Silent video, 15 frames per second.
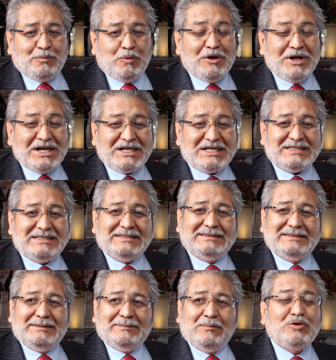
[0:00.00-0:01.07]
poder
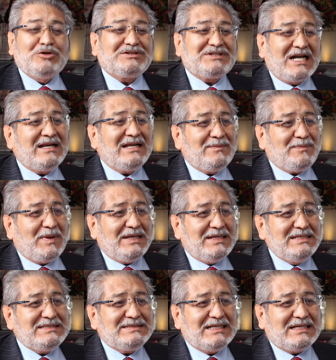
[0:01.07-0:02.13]
mostrarle al
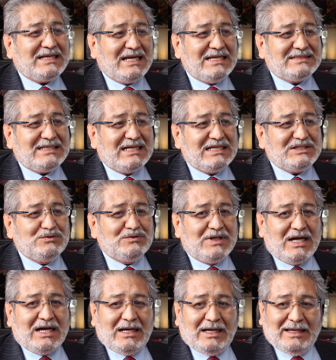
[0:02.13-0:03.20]
país de que esta es
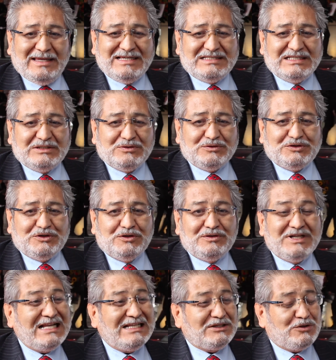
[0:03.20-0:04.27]
una
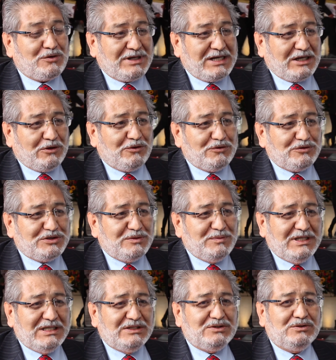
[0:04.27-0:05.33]
institución de alto
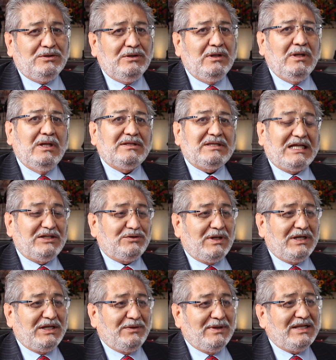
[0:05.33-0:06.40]
reconocimiento, tanto
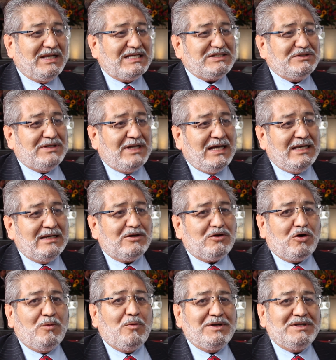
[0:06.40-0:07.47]
a nivel nacional
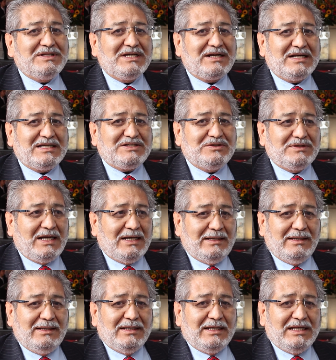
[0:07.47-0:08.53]
como internacional.
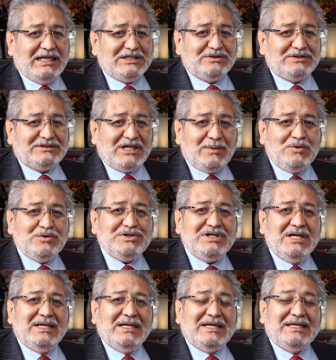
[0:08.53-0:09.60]
En eso estamos
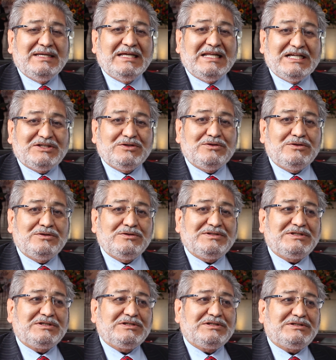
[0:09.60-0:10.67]
y en esto
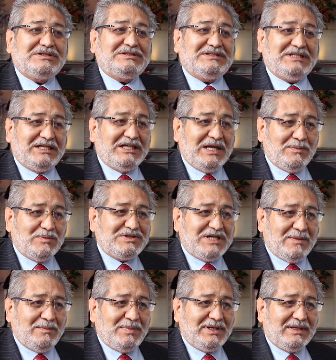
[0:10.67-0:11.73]
seguiremos
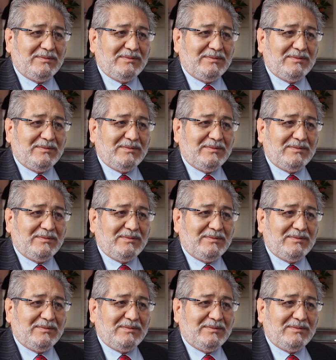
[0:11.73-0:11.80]
siempre.